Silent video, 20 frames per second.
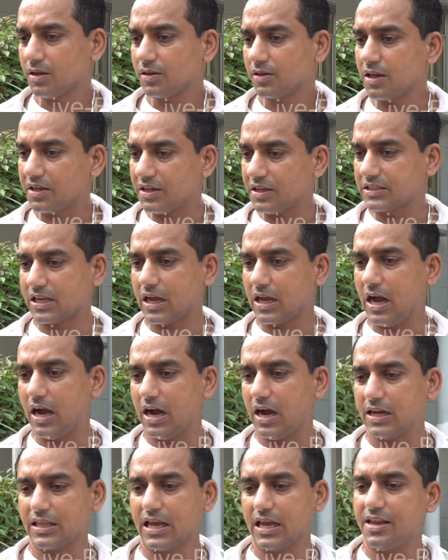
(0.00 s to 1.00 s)
कि किसका
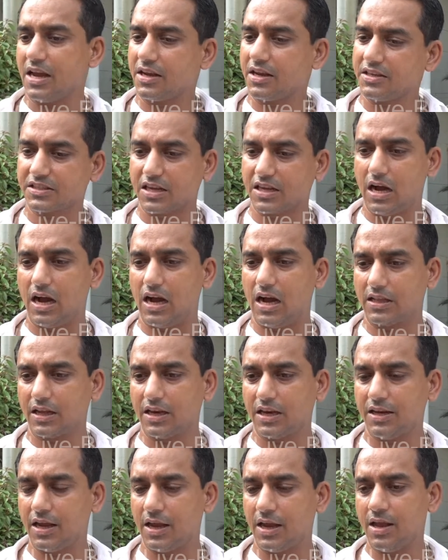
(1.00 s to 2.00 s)
हाथ है या किसका हाथ
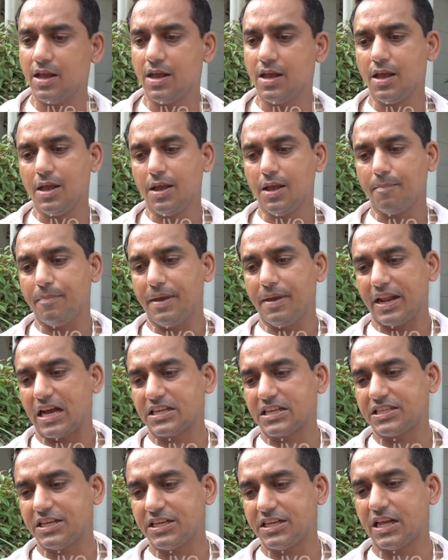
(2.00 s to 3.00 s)
नहीं है
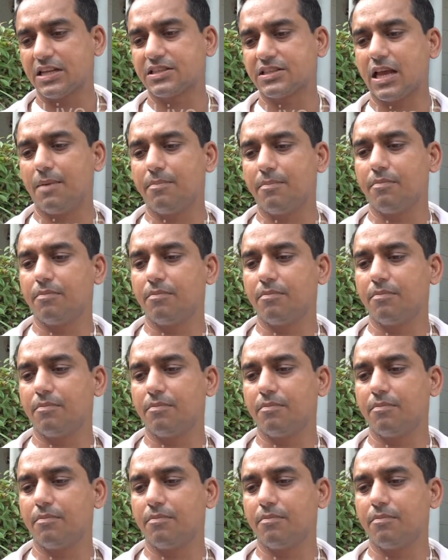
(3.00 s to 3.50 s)
मेरा सीधा सा